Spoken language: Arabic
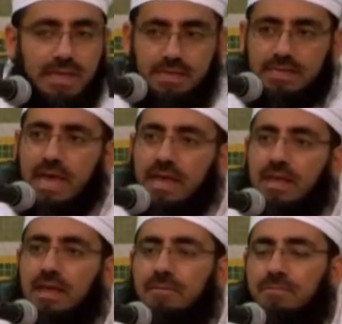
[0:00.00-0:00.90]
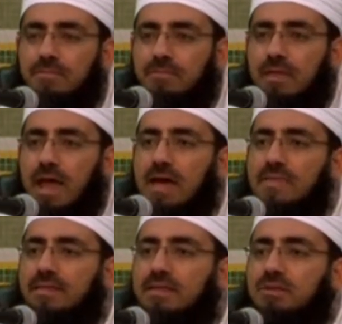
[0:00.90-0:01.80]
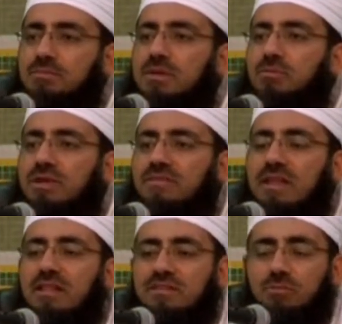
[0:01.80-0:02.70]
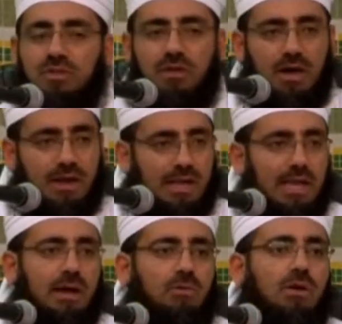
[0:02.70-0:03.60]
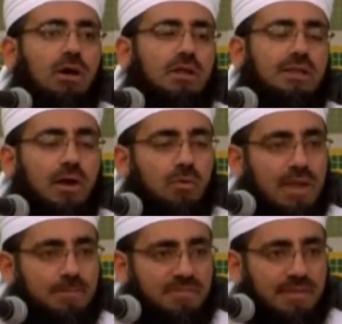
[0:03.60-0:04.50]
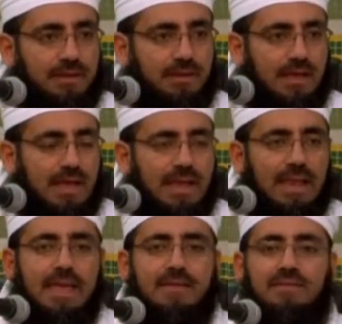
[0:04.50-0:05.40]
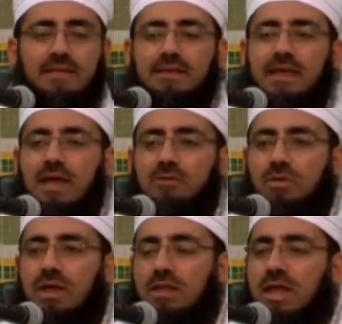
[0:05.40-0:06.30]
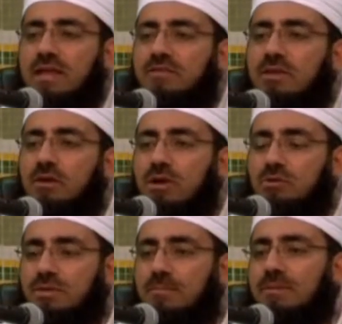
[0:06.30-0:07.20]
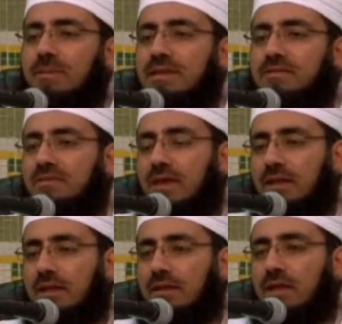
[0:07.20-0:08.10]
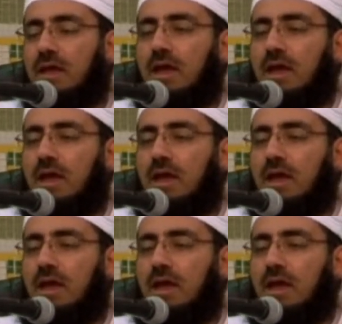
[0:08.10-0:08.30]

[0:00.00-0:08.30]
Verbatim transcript: إن كان هذا التطبيب يستلزم إظهارا للعورات أو لمسا لا يستطيع أن لا يصح أن يطبب الإنسان